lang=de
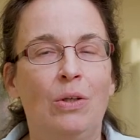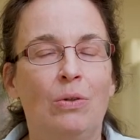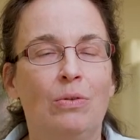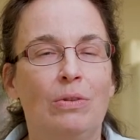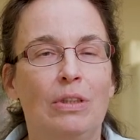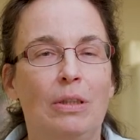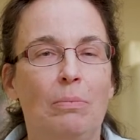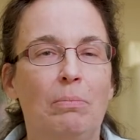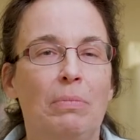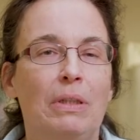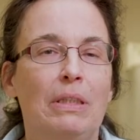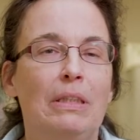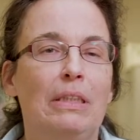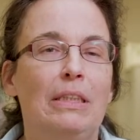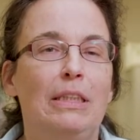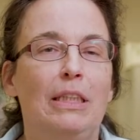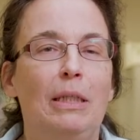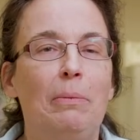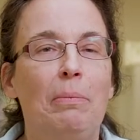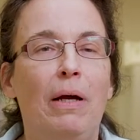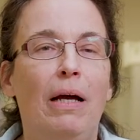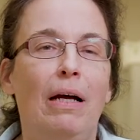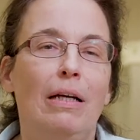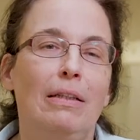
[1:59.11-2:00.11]
Und im
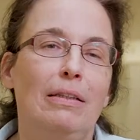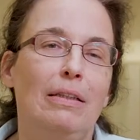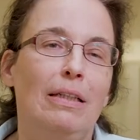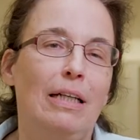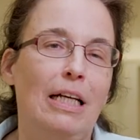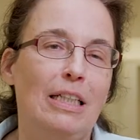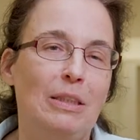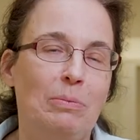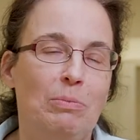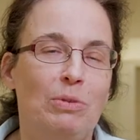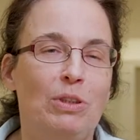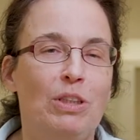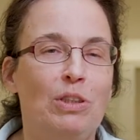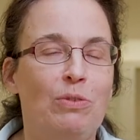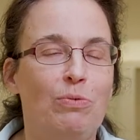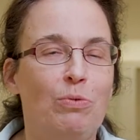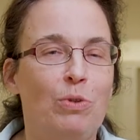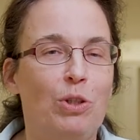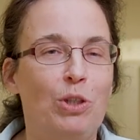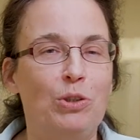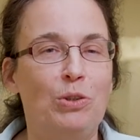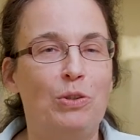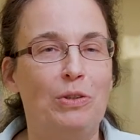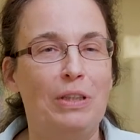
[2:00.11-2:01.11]
Prinzip hat Erasmus das
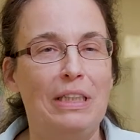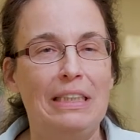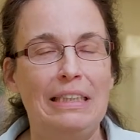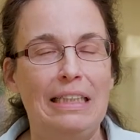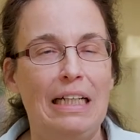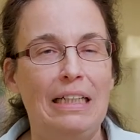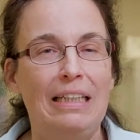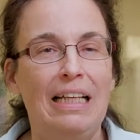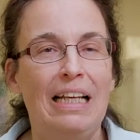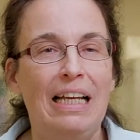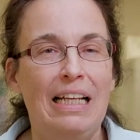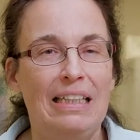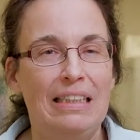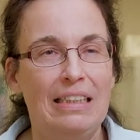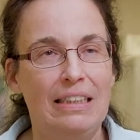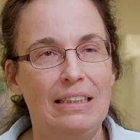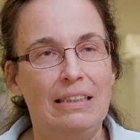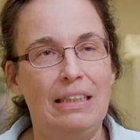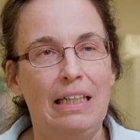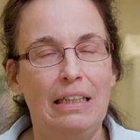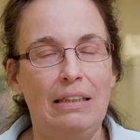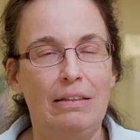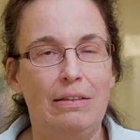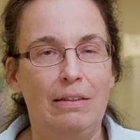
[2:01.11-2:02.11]
vorher schon gezeigt,
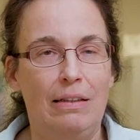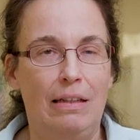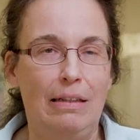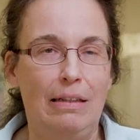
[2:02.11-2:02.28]
das geht